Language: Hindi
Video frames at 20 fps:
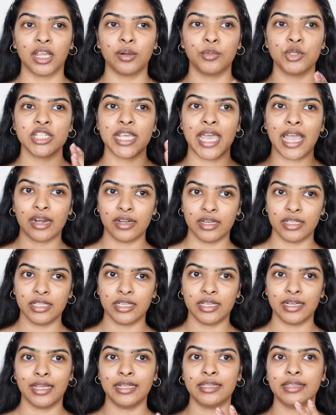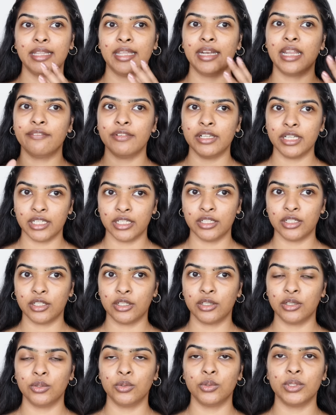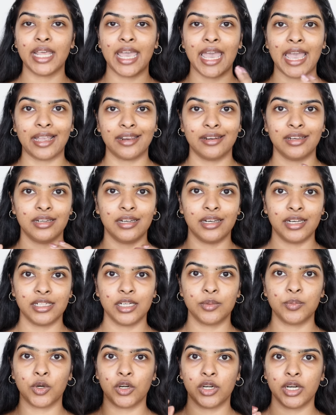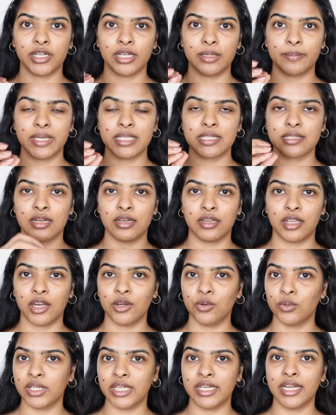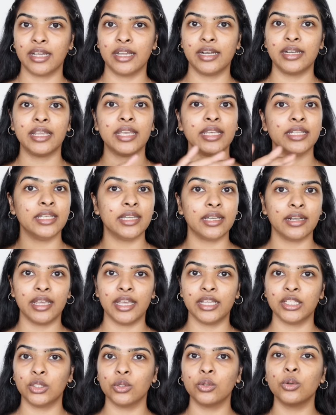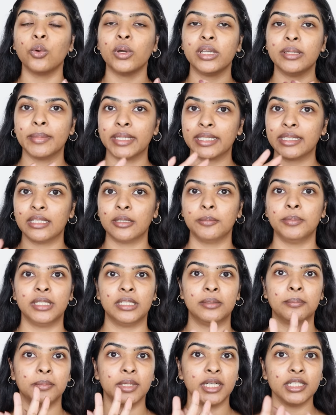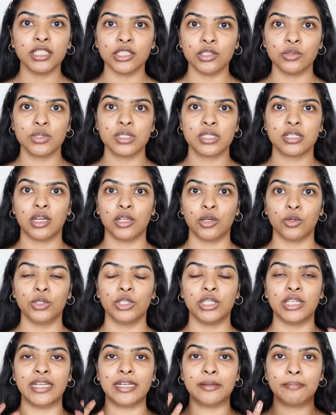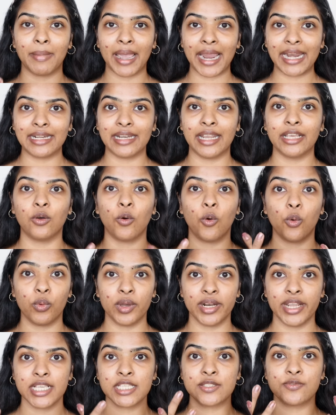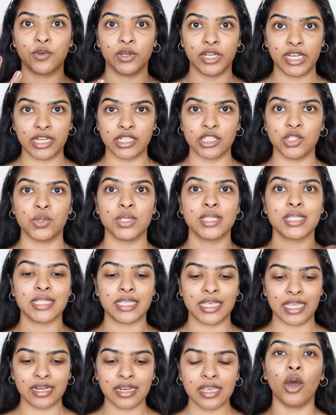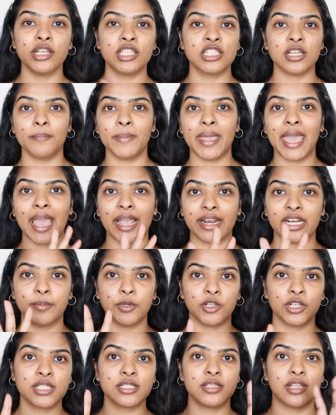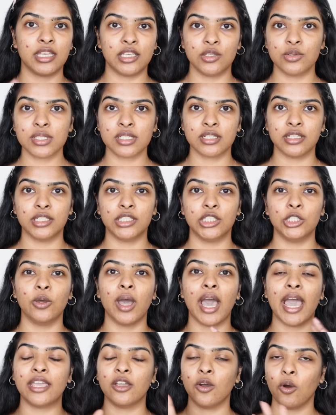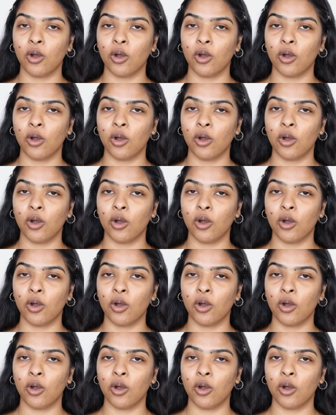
अगर मुझे एक्ने दिख रहा है देन आई विल इंक्लूड एक्ने रिलेटेड प्रोडक्ट इन माई स्किन केयर रूटीन अगर नहीं दिख रहा है तो कोई मतलब नहीं मत यूज़ करो इट माइट लाइक ओवर एक्सपोलेट योर स्किन और जब मैं एक्ने प्रोडक्ट्स नहीं यूज़ करती हूँ आई